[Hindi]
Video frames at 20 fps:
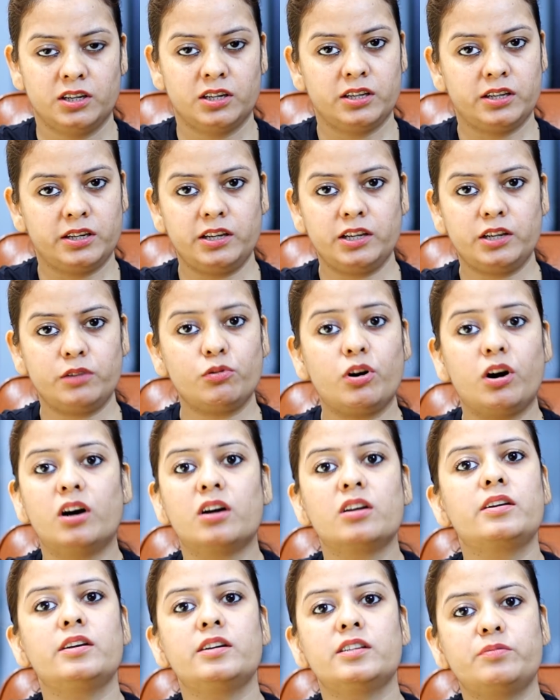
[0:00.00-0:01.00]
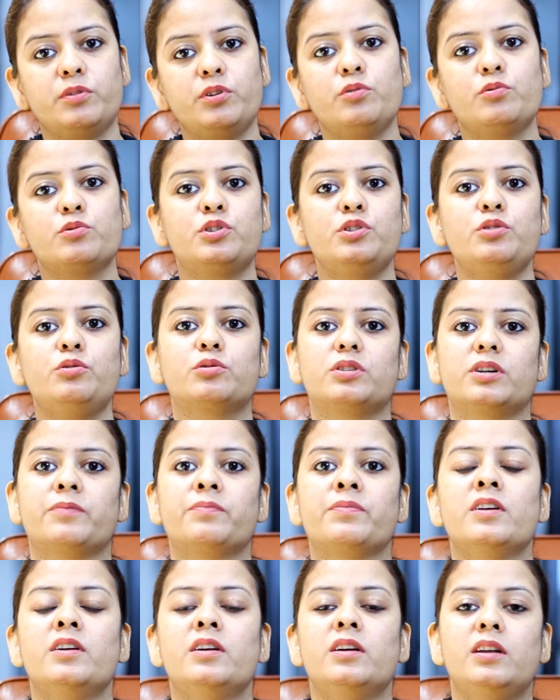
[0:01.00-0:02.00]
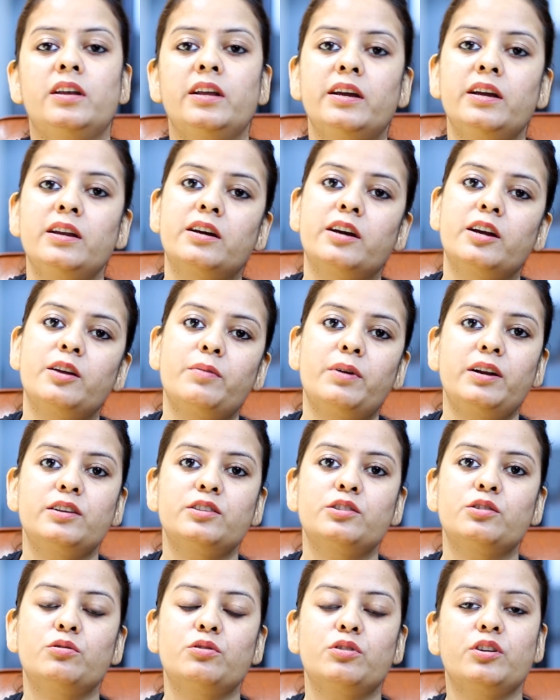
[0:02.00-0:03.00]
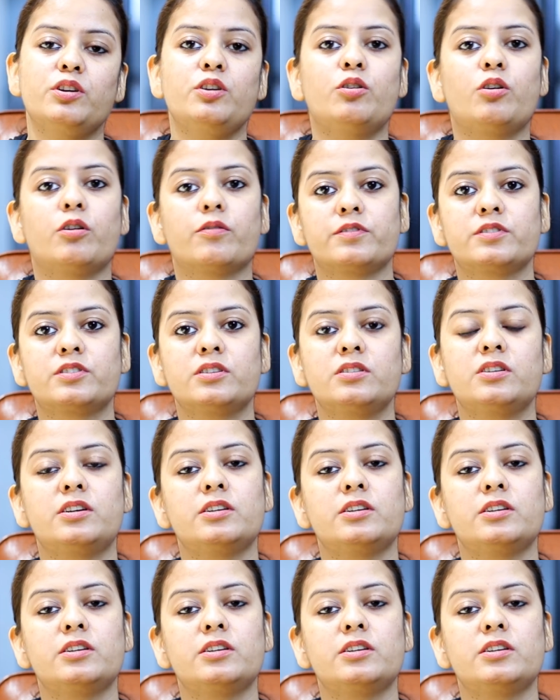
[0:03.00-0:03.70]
यानी कि वो हर केस में यूज़ नहीं होता लेकिन कई बार ऐसा होता है कि ऑफिसर